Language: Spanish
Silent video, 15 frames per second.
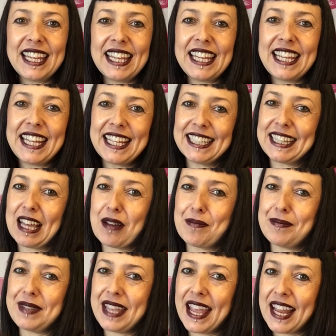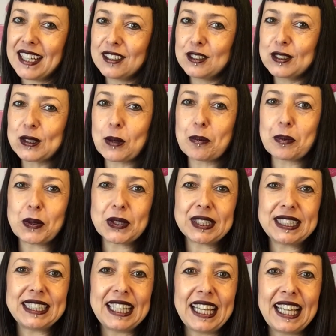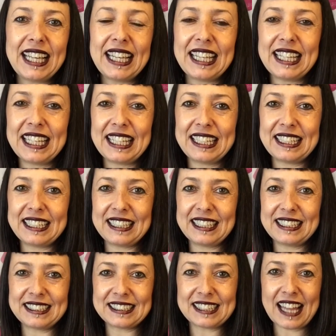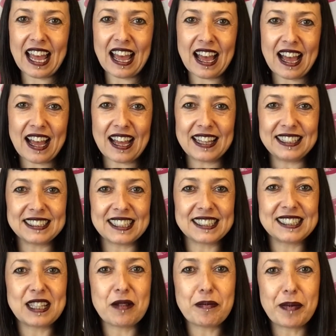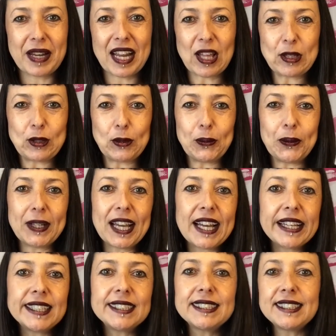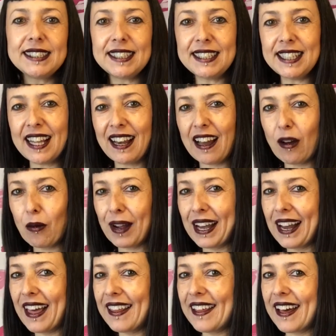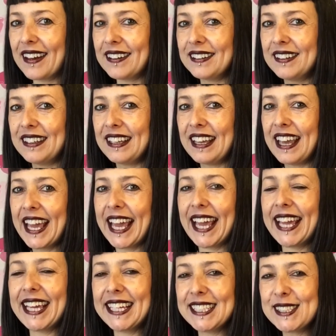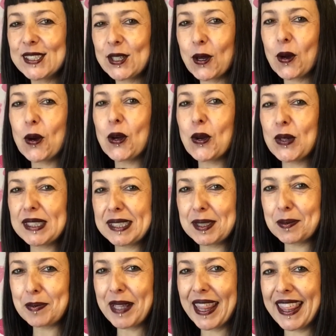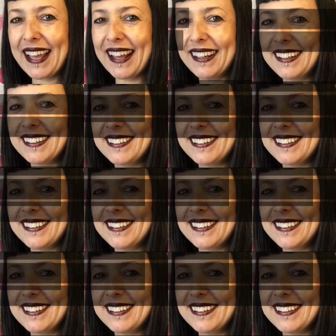y que también soporte esas temperaturas y el agua helada. ¿Es o no es especial?